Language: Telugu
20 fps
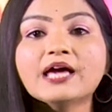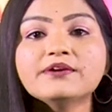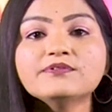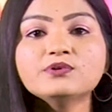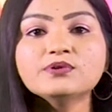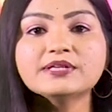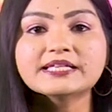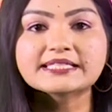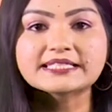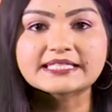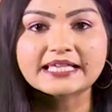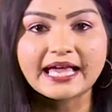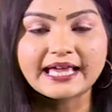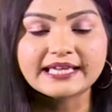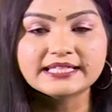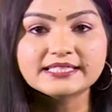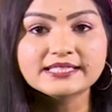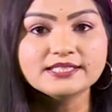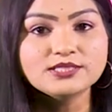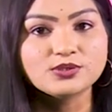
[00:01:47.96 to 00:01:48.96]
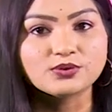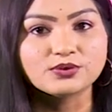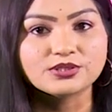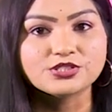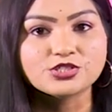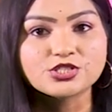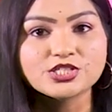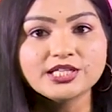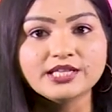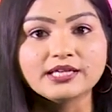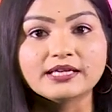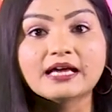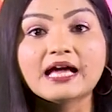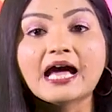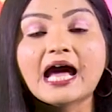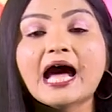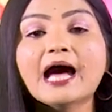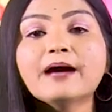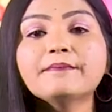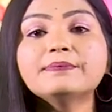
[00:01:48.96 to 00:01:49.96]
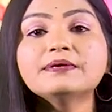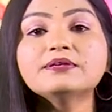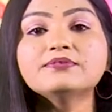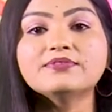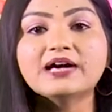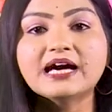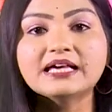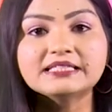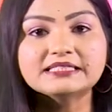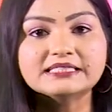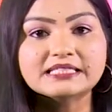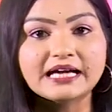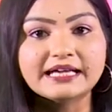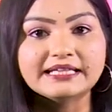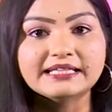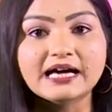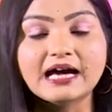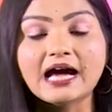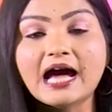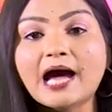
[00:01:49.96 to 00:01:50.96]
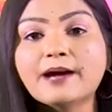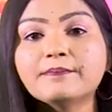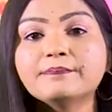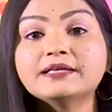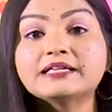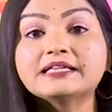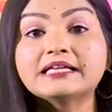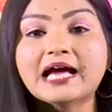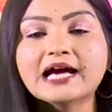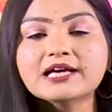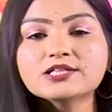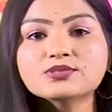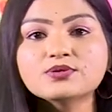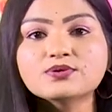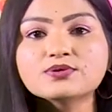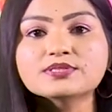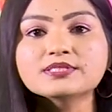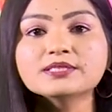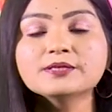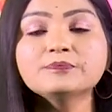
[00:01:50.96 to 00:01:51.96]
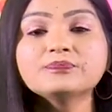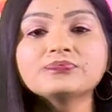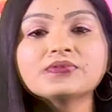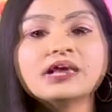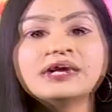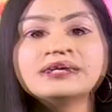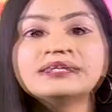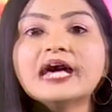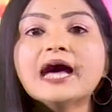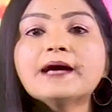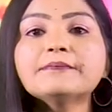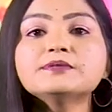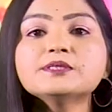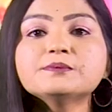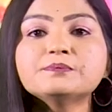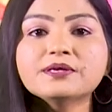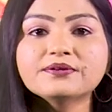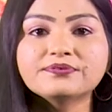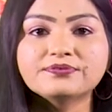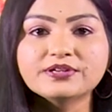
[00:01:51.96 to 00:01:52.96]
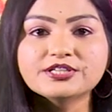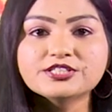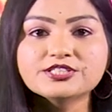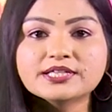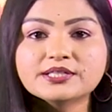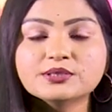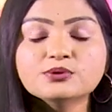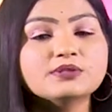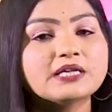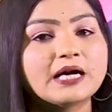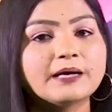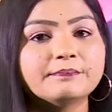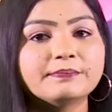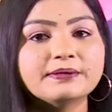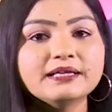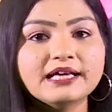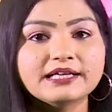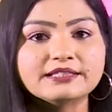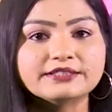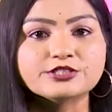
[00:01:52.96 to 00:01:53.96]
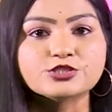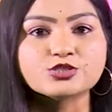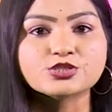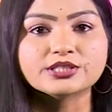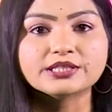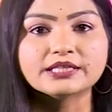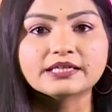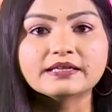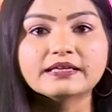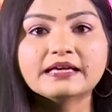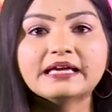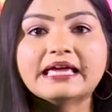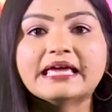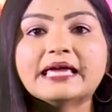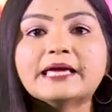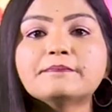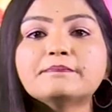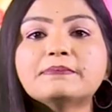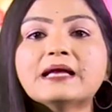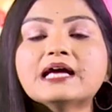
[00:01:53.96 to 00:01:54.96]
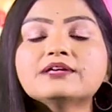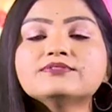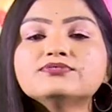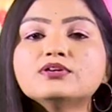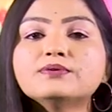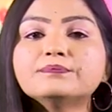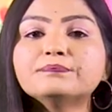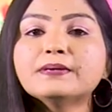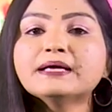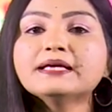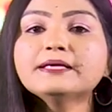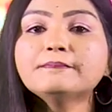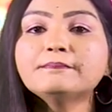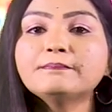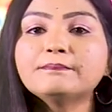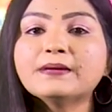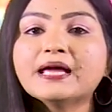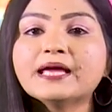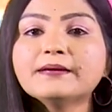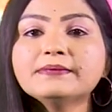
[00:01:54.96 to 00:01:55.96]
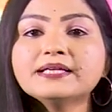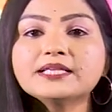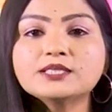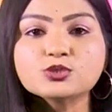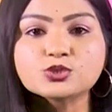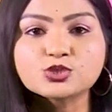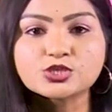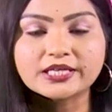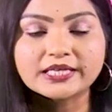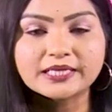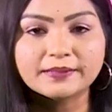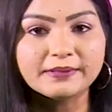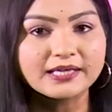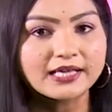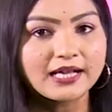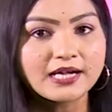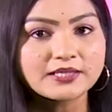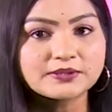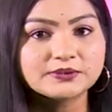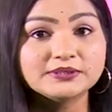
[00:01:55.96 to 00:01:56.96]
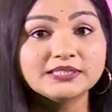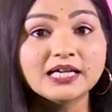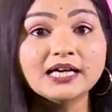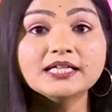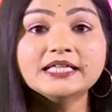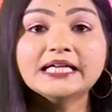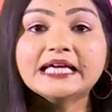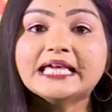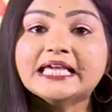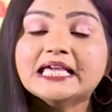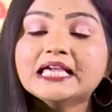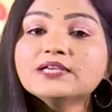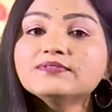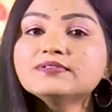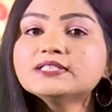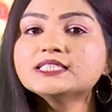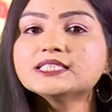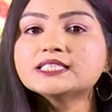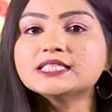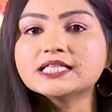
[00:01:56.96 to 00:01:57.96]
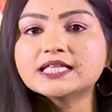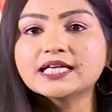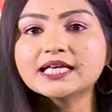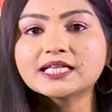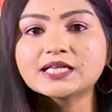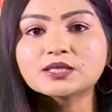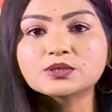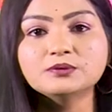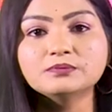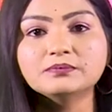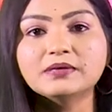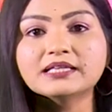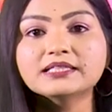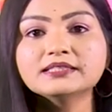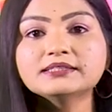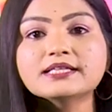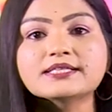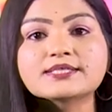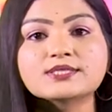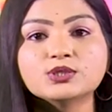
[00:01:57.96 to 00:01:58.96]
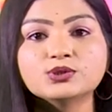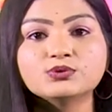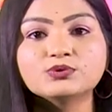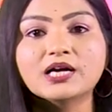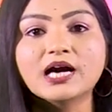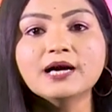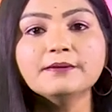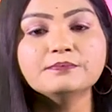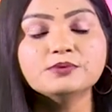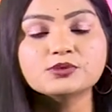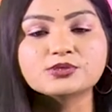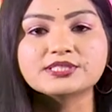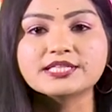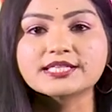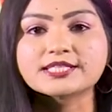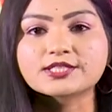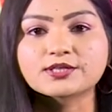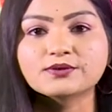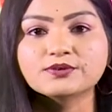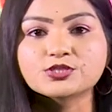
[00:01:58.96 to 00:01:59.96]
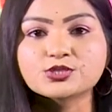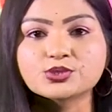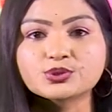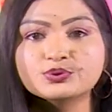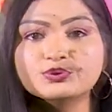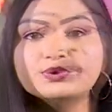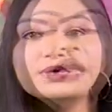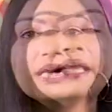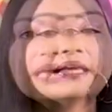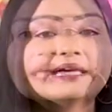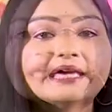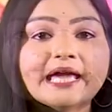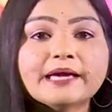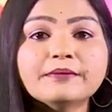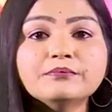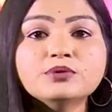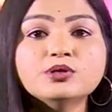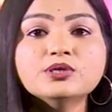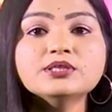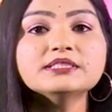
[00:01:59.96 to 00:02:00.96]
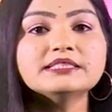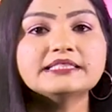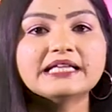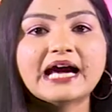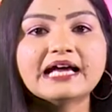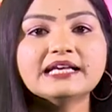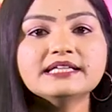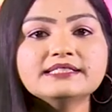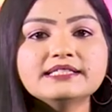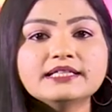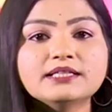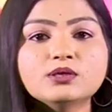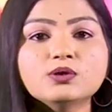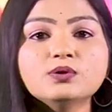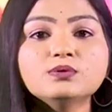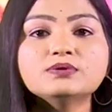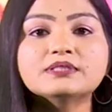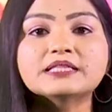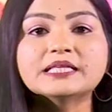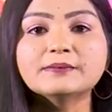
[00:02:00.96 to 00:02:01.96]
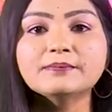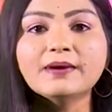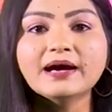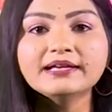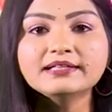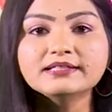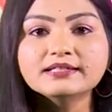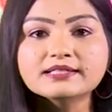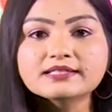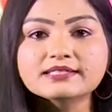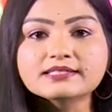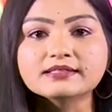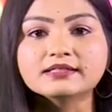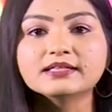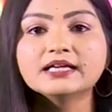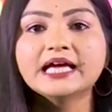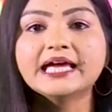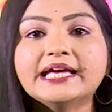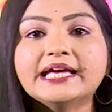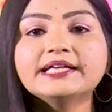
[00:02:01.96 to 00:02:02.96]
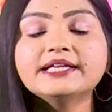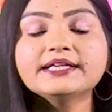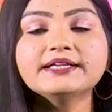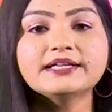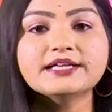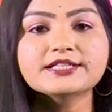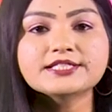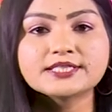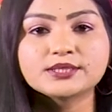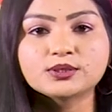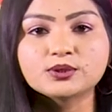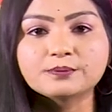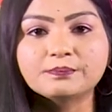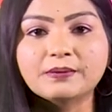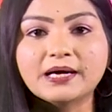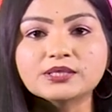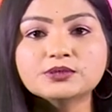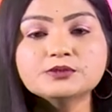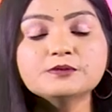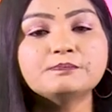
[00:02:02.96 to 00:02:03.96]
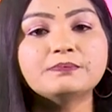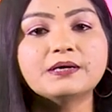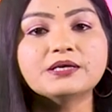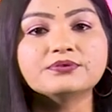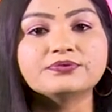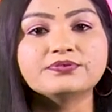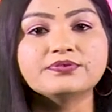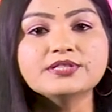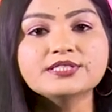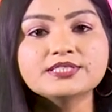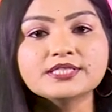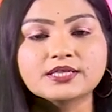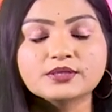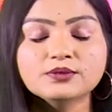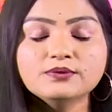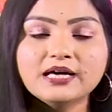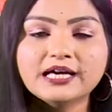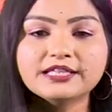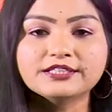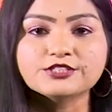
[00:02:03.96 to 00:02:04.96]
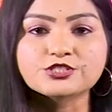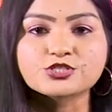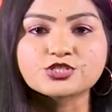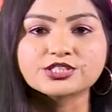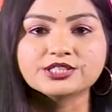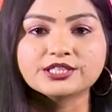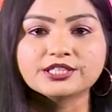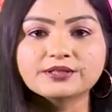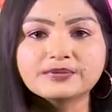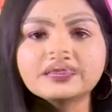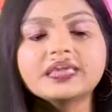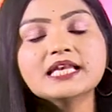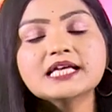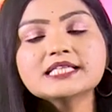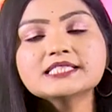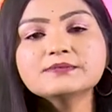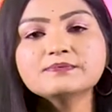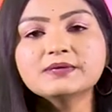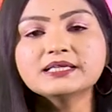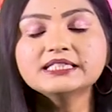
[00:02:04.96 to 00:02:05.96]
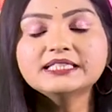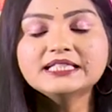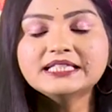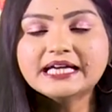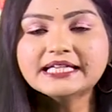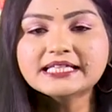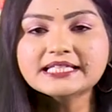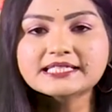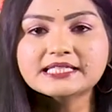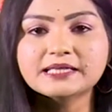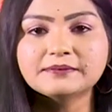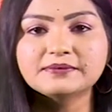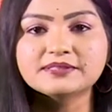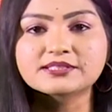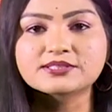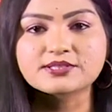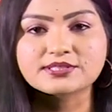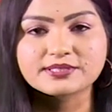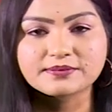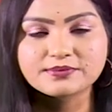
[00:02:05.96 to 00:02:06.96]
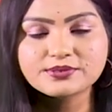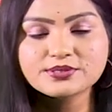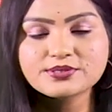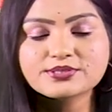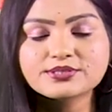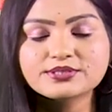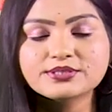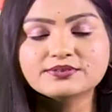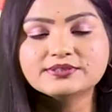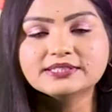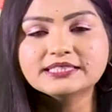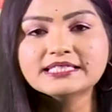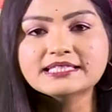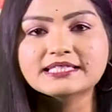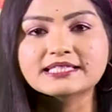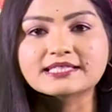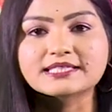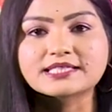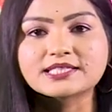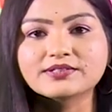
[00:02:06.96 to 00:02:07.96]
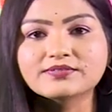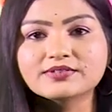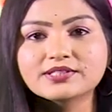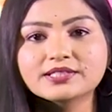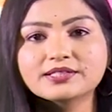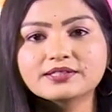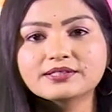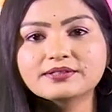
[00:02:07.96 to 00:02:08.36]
ఐఓఎస్ ఎయిటీన్ జోడించి యాపిల్ వ్యాలెట్ అయిన యాపిల్ క్యాష్ కోసం ట్యాప్ టు పే ఫీచర్ను కంపెనీ అందించింది ఈ ప్లాట్ఫామ్ పై పేమెంట్లు చేయడమే కాకుండా ఈవెంట్ టికెట్లకు మరింత సులువుగా బుక్ చేసుకోవచ్చు గేమ్ మోడ్ క్యాలెండర్లో రిమైండర్స్ ఇంటిగ్రేషన్తో పాటు పలు ఫీచర్లు అందించింది ఇలాంటి మరిన్ని లేటెస్ట్ అప్డేట్స్ కోసం చూస్తూనే సిక్స్ టీవీ